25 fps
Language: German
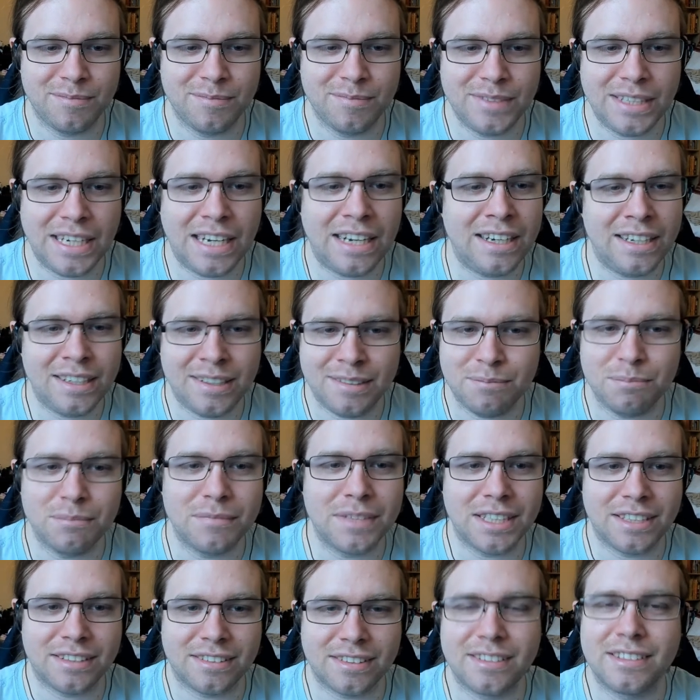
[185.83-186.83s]
Ja,
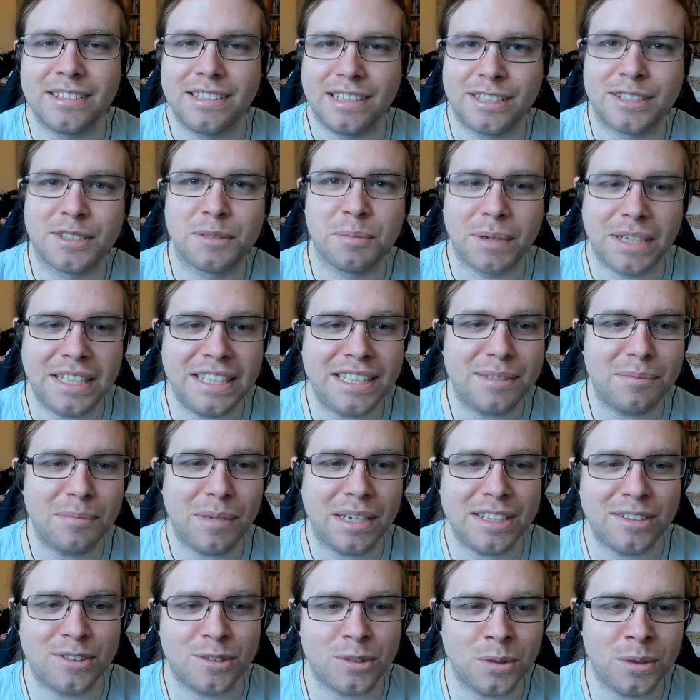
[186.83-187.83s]
das, das spricht
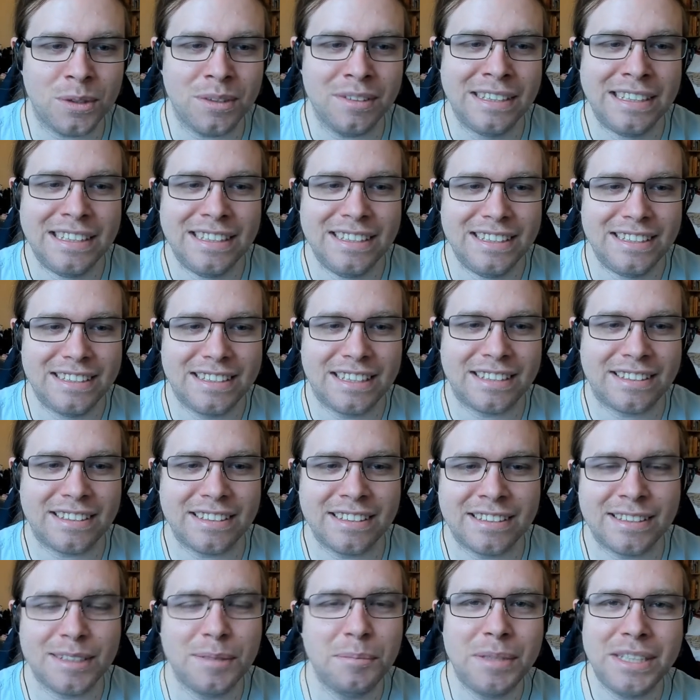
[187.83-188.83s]
man so. Das
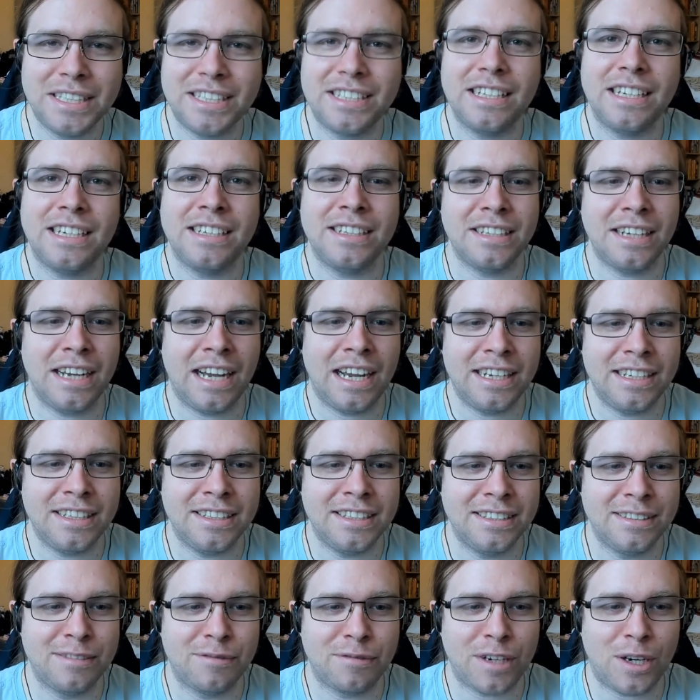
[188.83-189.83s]
ist nämlich äh,
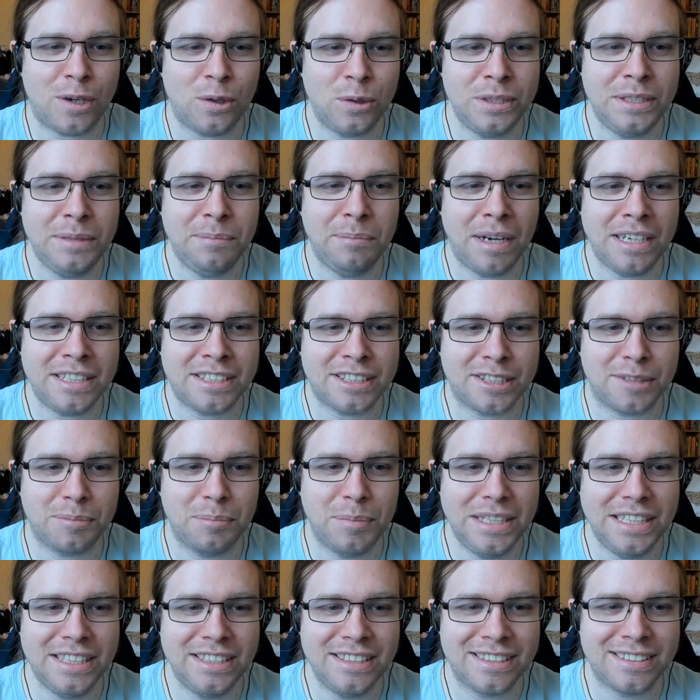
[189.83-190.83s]
eine Frau, die Bass
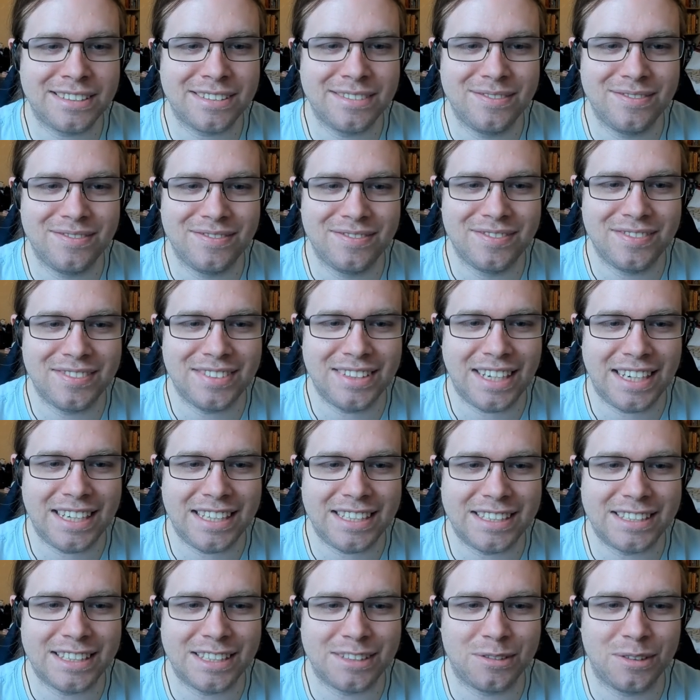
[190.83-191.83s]
spielt.
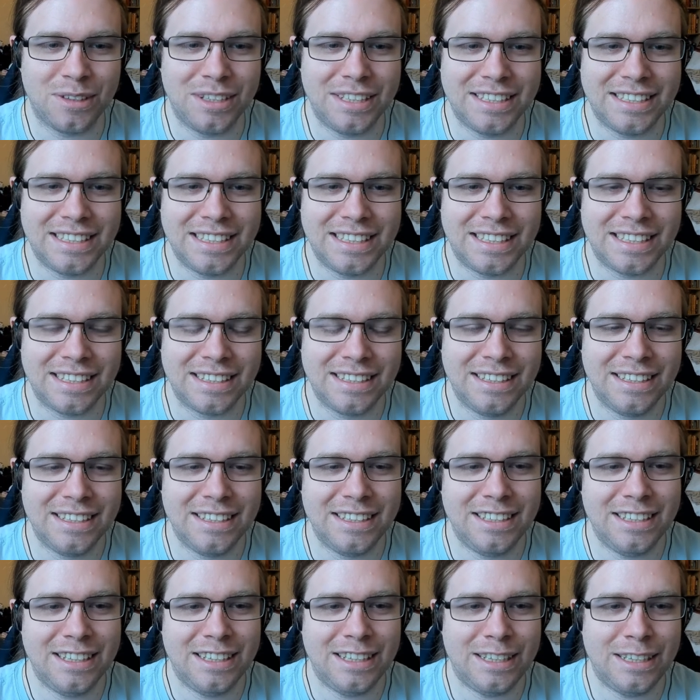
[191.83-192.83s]
Nein, natürlich nicht.
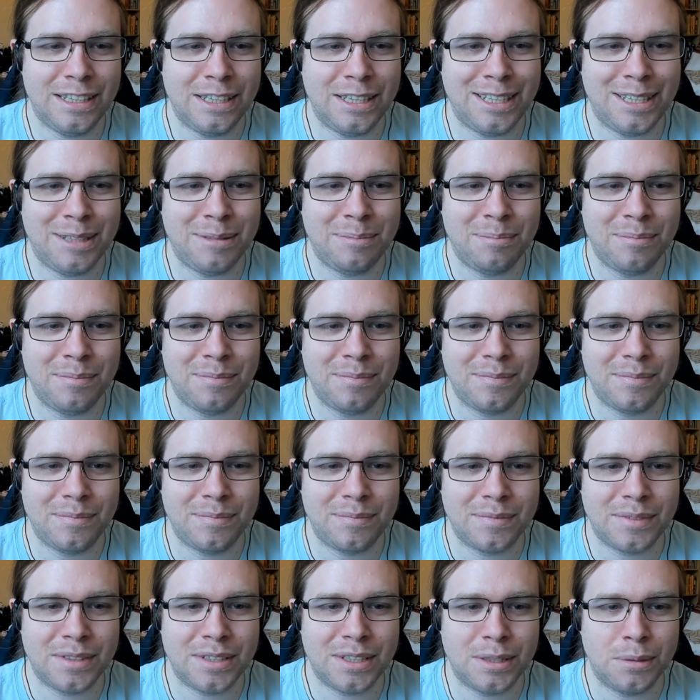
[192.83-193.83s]
Ähm,
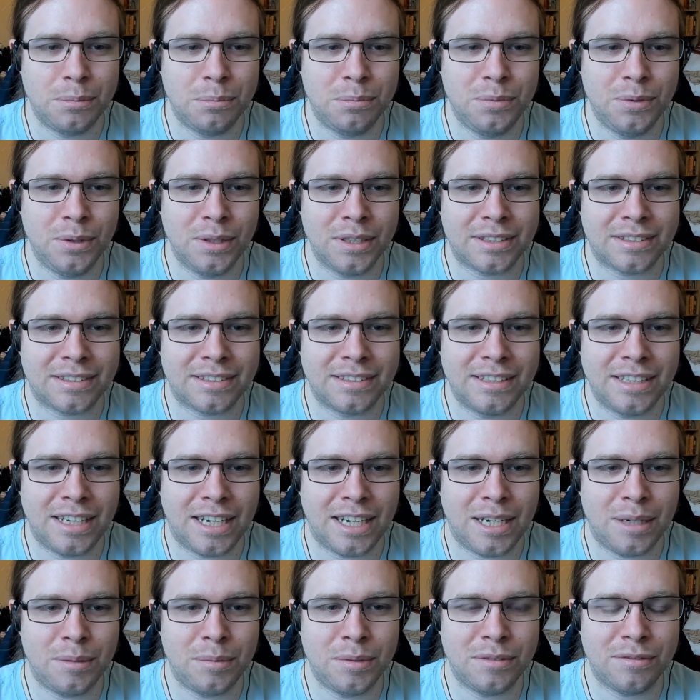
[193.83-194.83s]

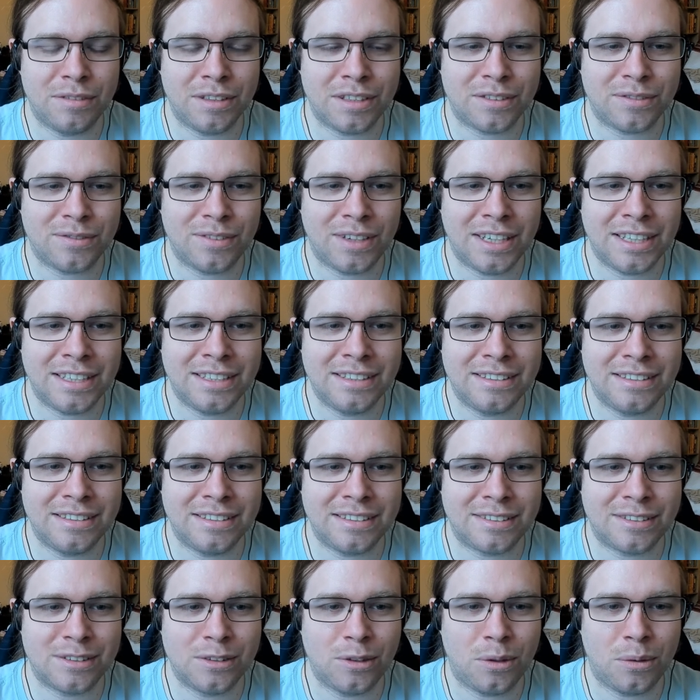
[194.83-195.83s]
Geburtsnarbe, was war denn
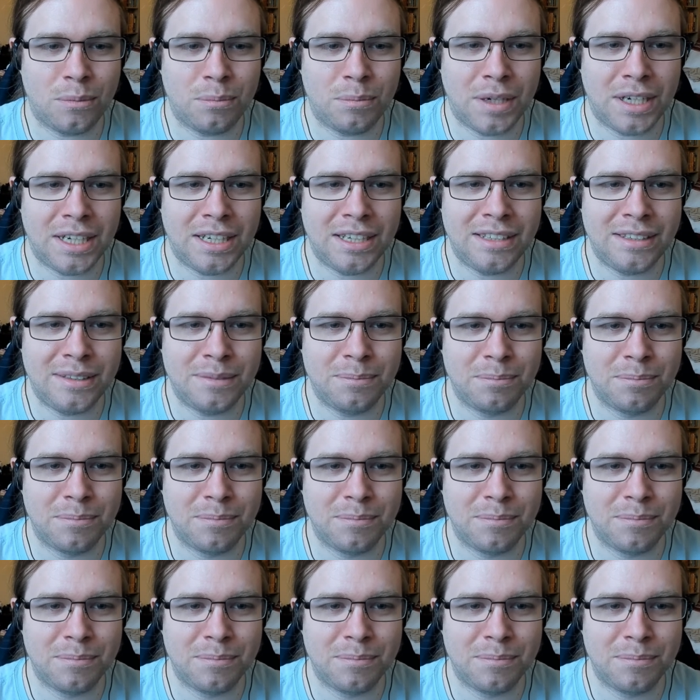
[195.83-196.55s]
das nochmal?